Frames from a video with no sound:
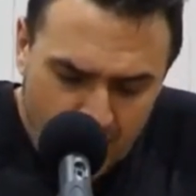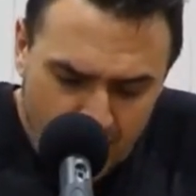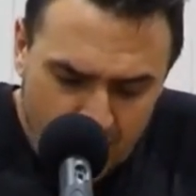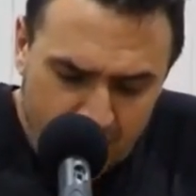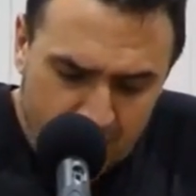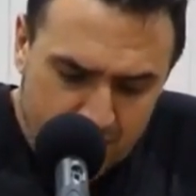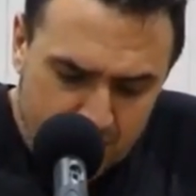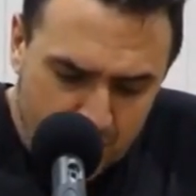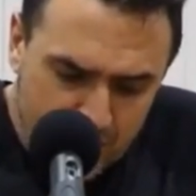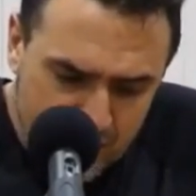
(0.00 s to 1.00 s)
Więc
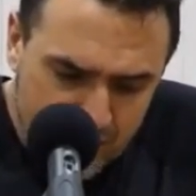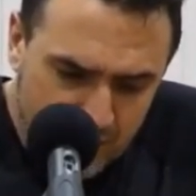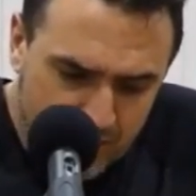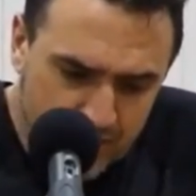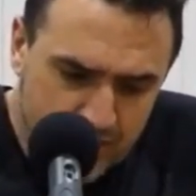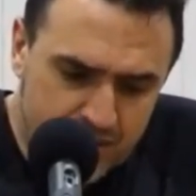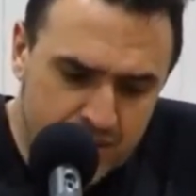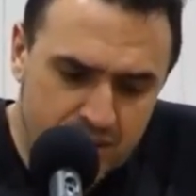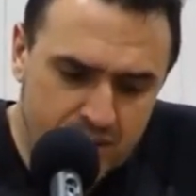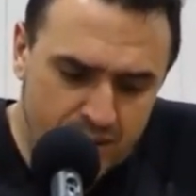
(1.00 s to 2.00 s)
Boże Słowo jest
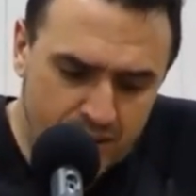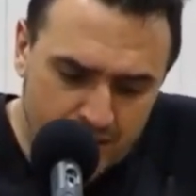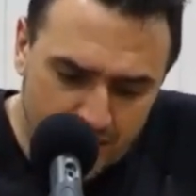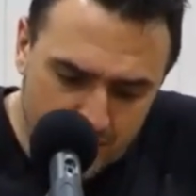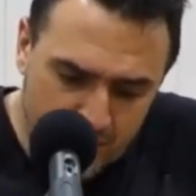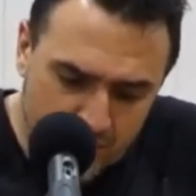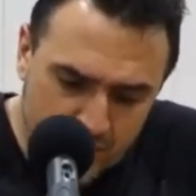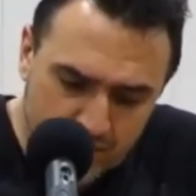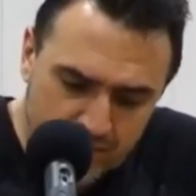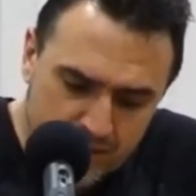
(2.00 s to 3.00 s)
czyste, Boże
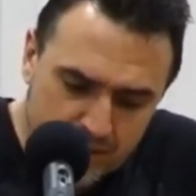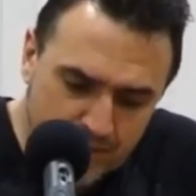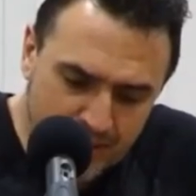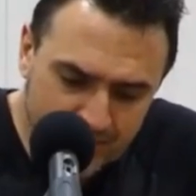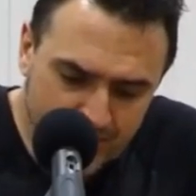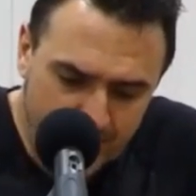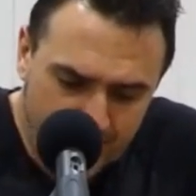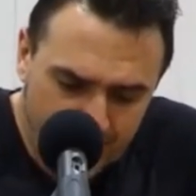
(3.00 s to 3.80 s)
Słowo jest pewne,